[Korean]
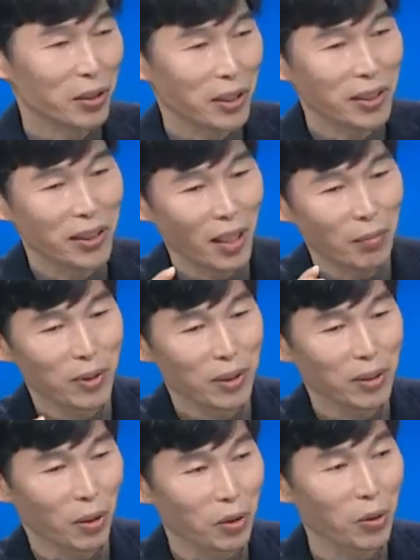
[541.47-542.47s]
이
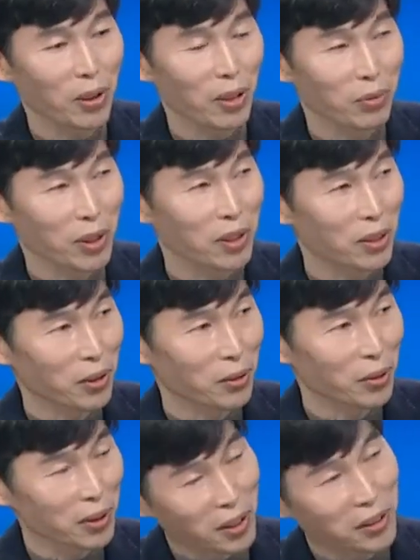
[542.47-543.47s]
사람들을 어떻게 우리
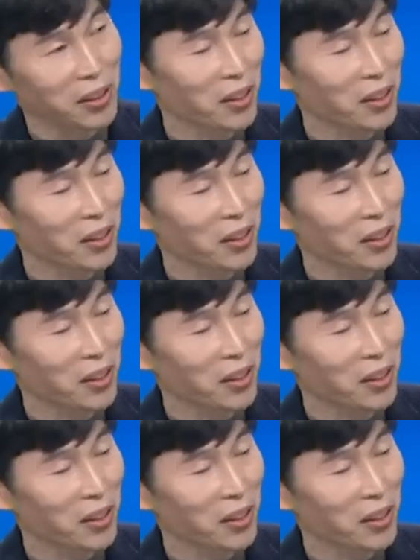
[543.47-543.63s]
지역으로 끌어들일